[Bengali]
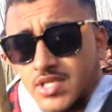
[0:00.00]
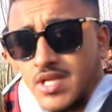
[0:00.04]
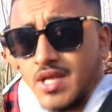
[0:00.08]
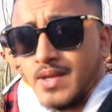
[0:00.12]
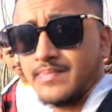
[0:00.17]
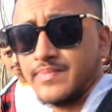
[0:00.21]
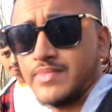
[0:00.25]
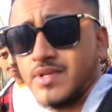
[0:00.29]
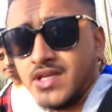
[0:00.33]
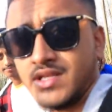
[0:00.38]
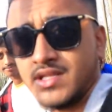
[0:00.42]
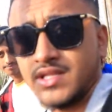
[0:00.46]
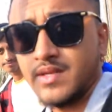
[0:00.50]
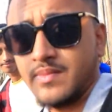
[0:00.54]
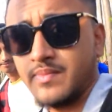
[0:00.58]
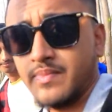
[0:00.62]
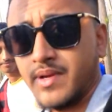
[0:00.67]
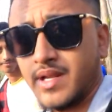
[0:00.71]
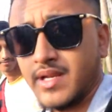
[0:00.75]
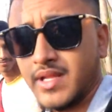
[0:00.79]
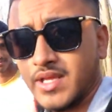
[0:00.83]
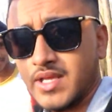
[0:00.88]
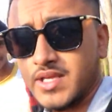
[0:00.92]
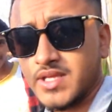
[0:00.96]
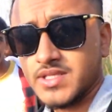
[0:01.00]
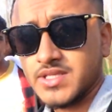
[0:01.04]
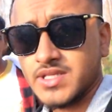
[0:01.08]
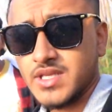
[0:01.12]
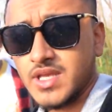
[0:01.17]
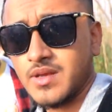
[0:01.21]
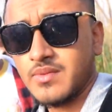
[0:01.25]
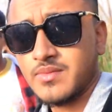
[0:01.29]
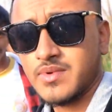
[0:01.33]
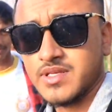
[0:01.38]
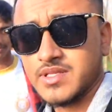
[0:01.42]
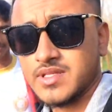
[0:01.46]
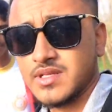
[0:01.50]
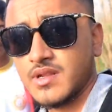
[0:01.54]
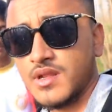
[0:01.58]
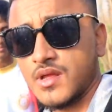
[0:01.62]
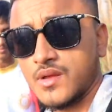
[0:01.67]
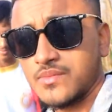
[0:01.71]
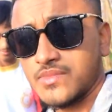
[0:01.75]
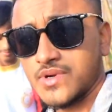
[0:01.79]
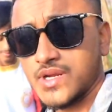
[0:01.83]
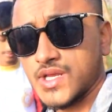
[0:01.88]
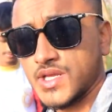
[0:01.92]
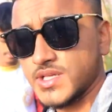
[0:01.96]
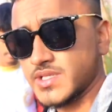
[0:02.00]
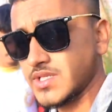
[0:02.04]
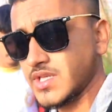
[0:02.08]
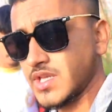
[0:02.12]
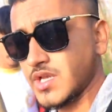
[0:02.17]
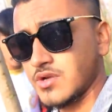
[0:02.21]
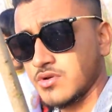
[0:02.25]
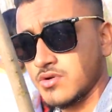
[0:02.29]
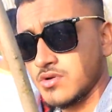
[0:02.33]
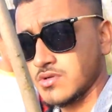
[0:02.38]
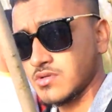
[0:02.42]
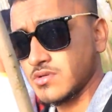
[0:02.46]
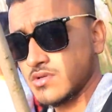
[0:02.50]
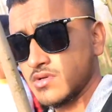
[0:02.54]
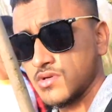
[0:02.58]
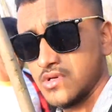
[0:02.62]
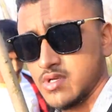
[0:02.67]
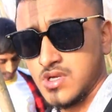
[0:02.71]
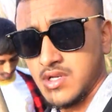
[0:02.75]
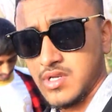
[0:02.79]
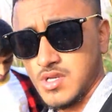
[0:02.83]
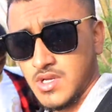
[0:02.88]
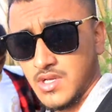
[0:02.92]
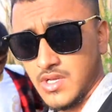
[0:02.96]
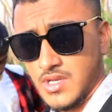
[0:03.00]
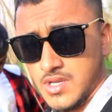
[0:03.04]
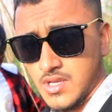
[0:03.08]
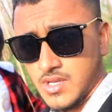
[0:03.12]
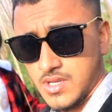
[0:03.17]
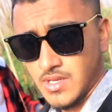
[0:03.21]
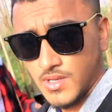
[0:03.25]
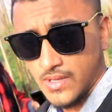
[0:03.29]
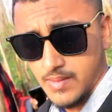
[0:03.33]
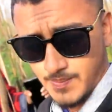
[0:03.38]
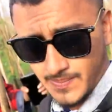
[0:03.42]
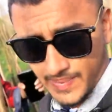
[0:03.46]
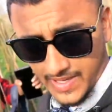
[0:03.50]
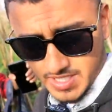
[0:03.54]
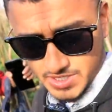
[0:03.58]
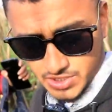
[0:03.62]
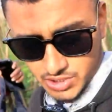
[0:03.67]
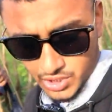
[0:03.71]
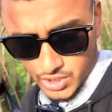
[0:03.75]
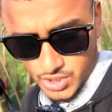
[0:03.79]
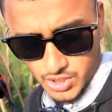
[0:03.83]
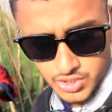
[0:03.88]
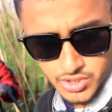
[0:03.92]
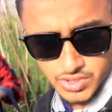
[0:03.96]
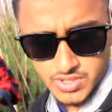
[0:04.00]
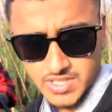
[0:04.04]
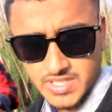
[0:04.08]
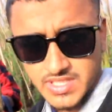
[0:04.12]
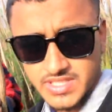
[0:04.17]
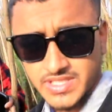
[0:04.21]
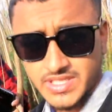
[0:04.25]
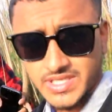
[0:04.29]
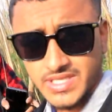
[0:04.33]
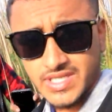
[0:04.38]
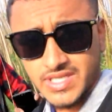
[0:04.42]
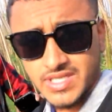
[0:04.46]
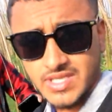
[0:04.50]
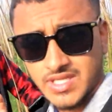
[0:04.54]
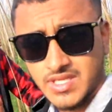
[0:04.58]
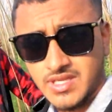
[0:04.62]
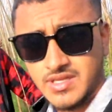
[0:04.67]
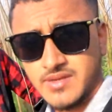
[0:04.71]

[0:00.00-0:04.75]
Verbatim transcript: সাপ থাকতে পারে এই যে আমাদের আমরা আছি এখন পাঁচ ছয় জন আছি